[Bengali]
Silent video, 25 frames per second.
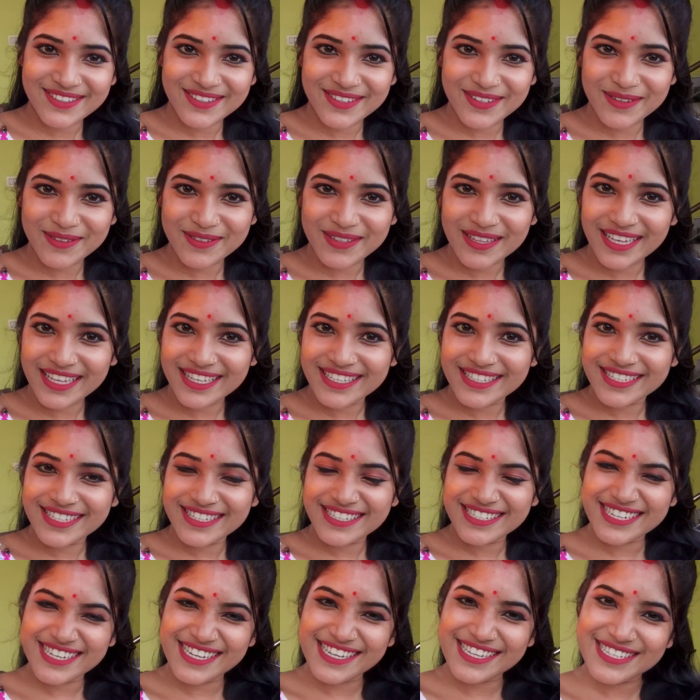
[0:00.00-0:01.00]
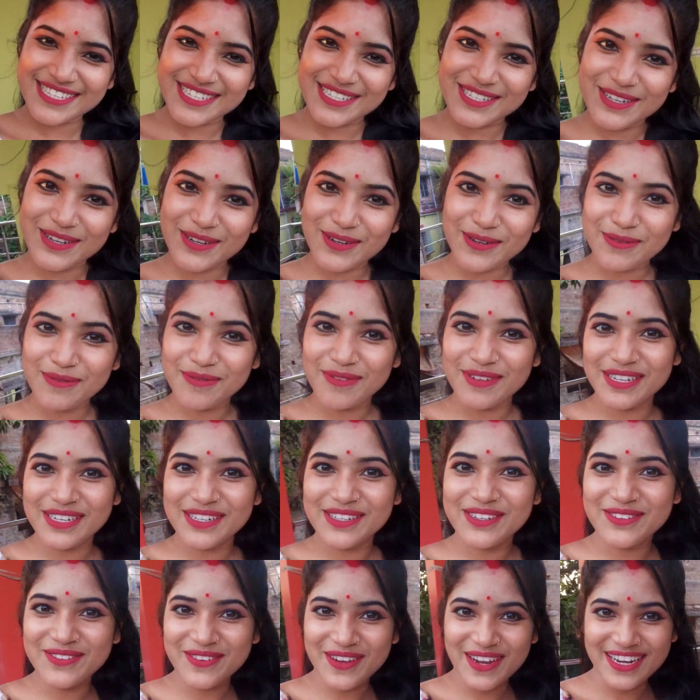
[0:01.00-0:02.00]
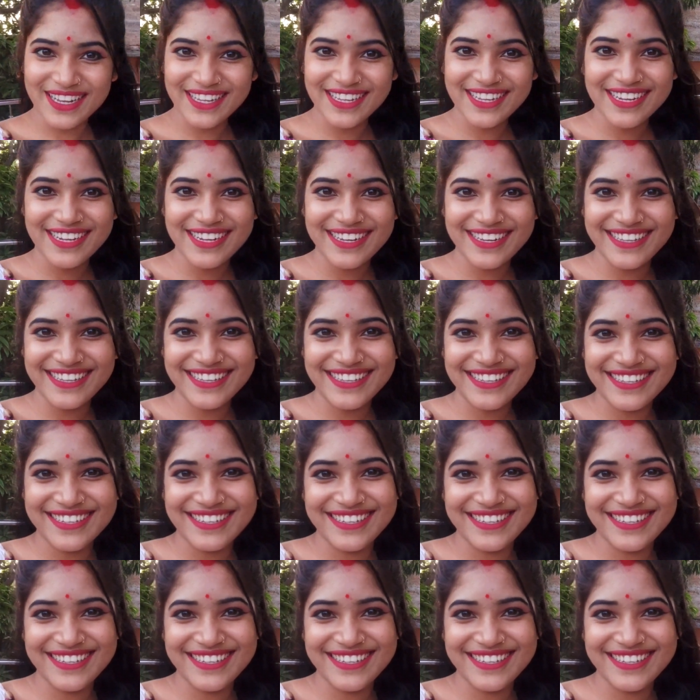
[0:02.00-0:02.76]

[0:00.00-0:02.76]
তো দেখছি সেছি যখন ভিডিও বানিয়েই নি